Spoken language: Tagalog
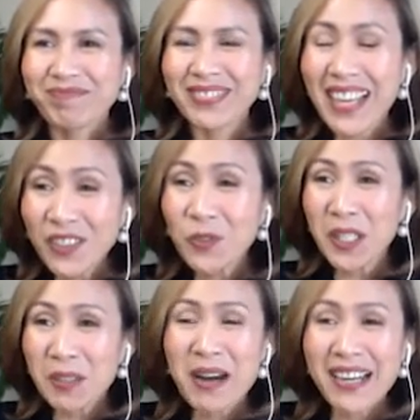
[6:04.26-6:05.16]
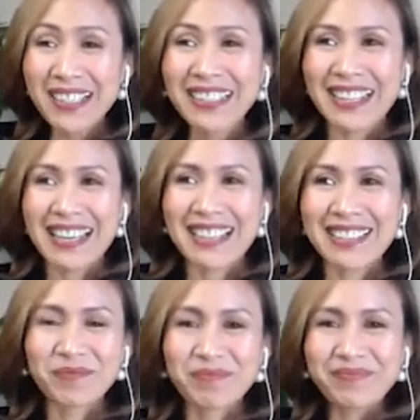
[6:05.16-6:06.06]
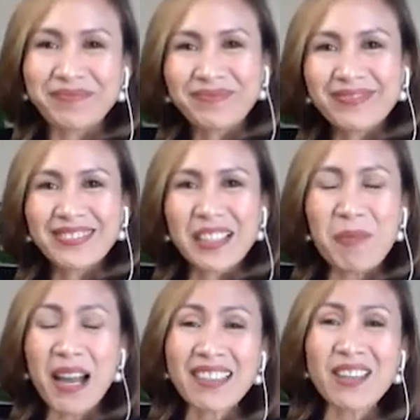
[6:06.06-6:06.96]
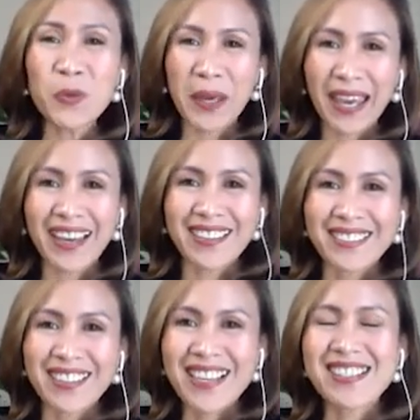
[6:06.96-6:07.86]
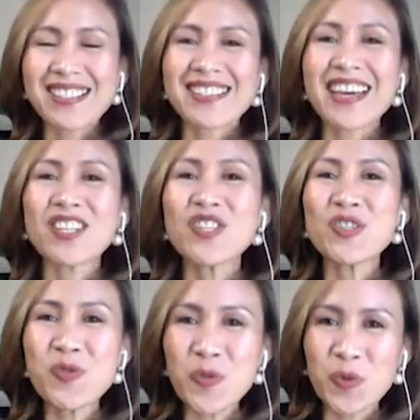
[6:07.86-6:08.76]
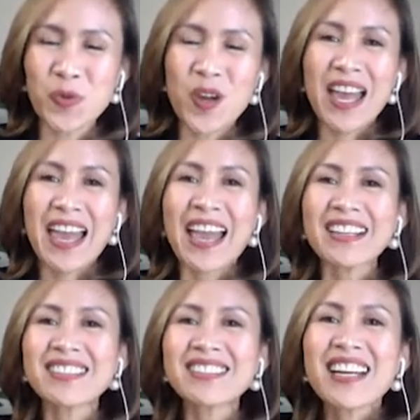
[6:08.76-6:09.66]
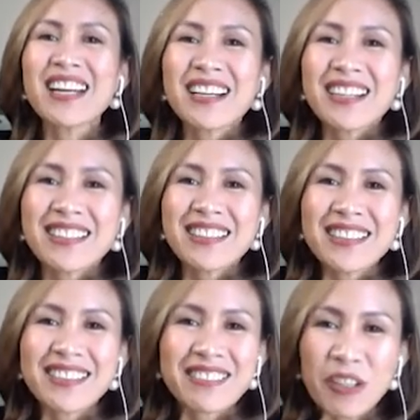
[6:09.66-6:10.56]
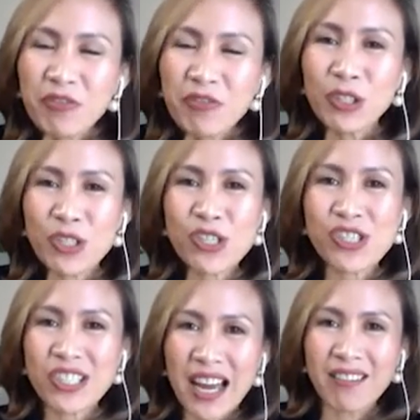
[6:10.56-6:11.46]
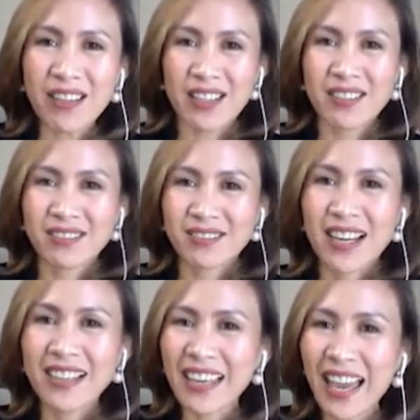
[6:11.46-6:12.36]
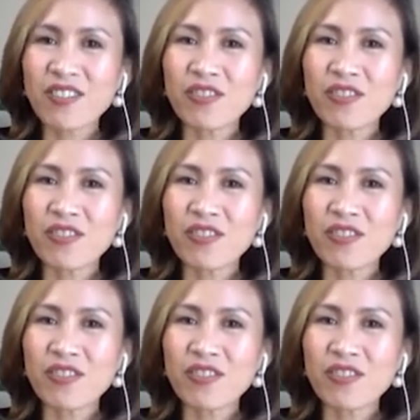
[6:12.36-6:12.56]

network marketing, by the way, is the new and revolutionary, again,